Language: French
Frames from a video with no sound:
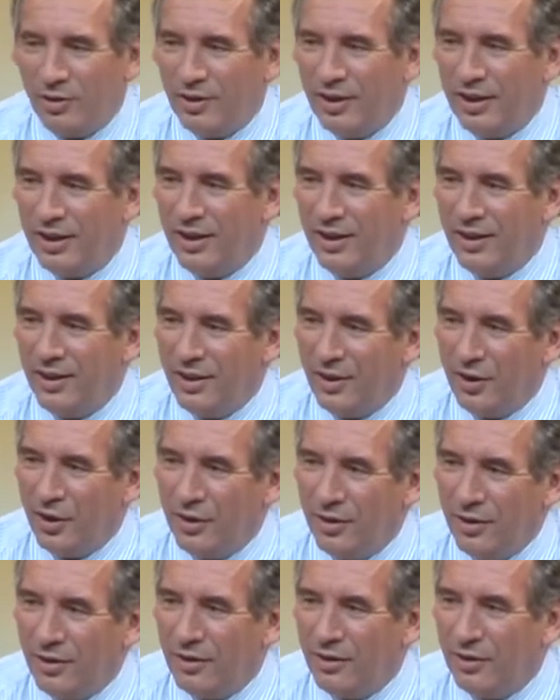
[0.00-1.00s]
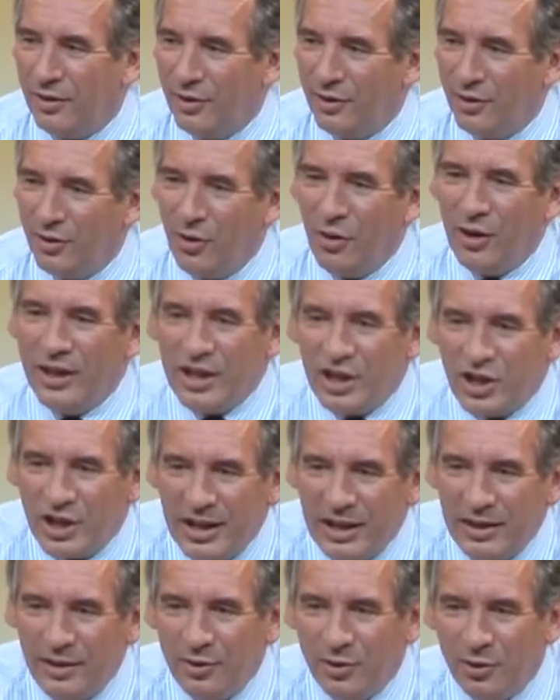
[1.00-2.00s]
euh,
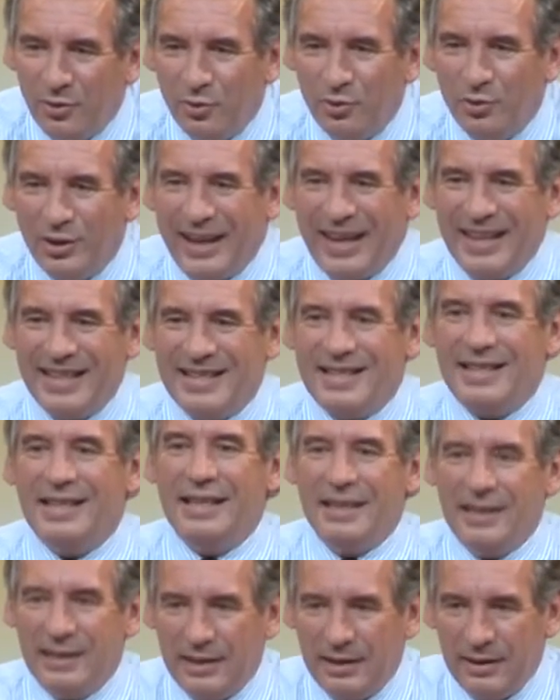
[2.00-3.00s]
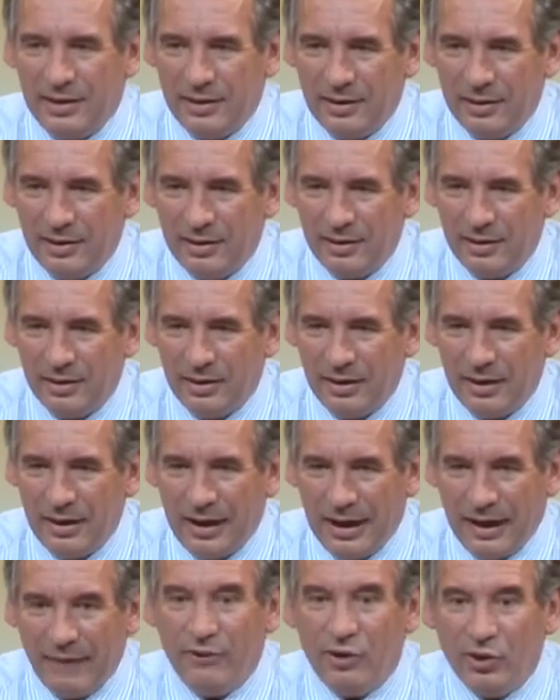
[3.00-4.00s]
origine, de toute racine,
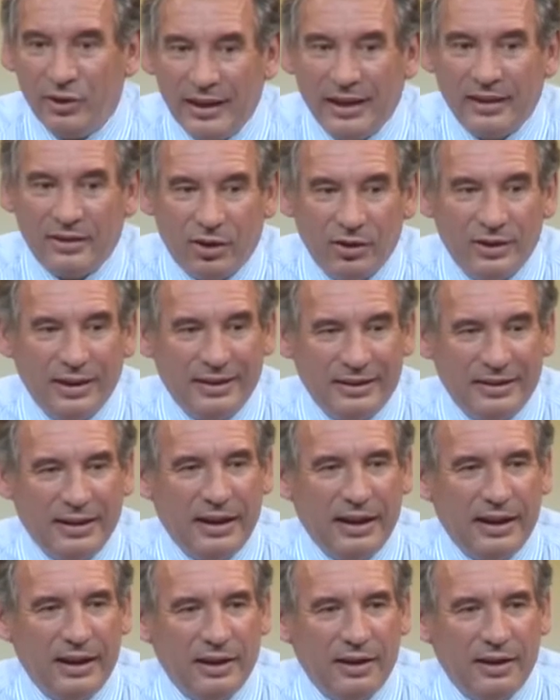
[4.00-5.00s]
avant d'être des terres